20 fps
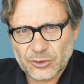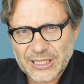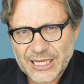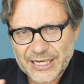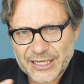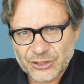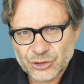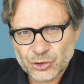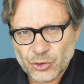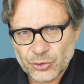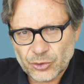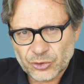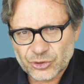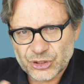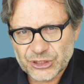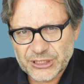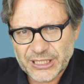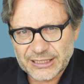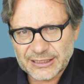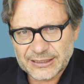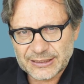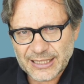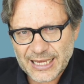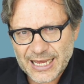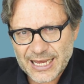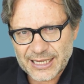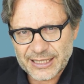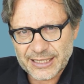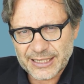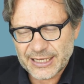la ragione
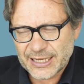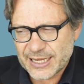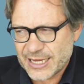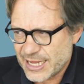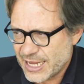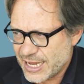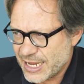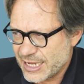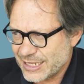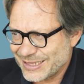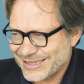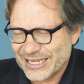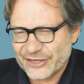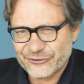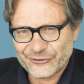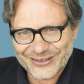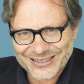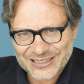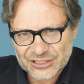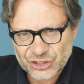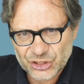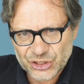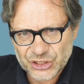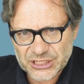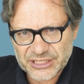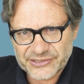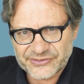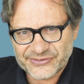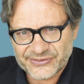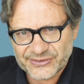occidentale è
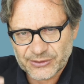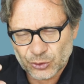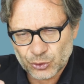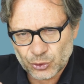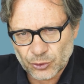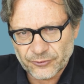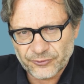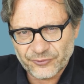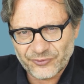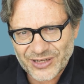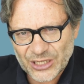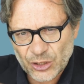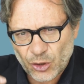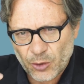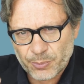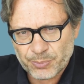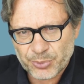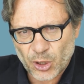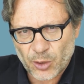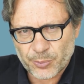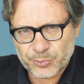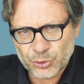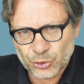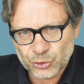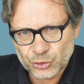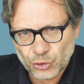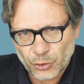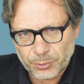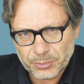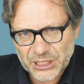l'esercizio di un vero e proprio
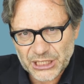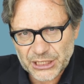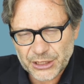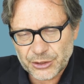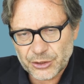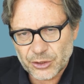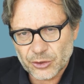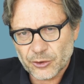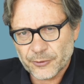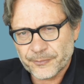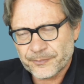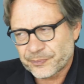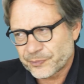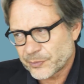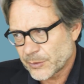dominio,